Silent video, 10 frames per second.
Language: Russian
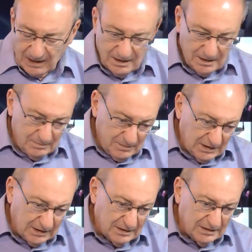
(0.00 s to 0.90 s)
э,
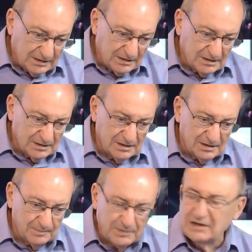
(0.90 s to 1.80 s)
мирных
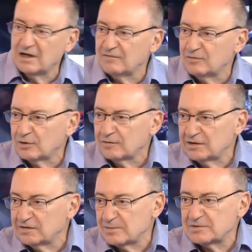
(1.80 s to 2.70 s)
э, переговоров
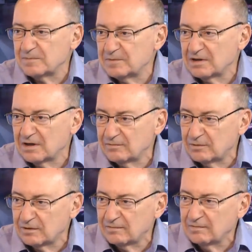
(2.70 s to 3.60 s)
или вообще
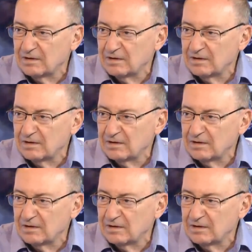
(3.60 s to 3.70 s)
переговоров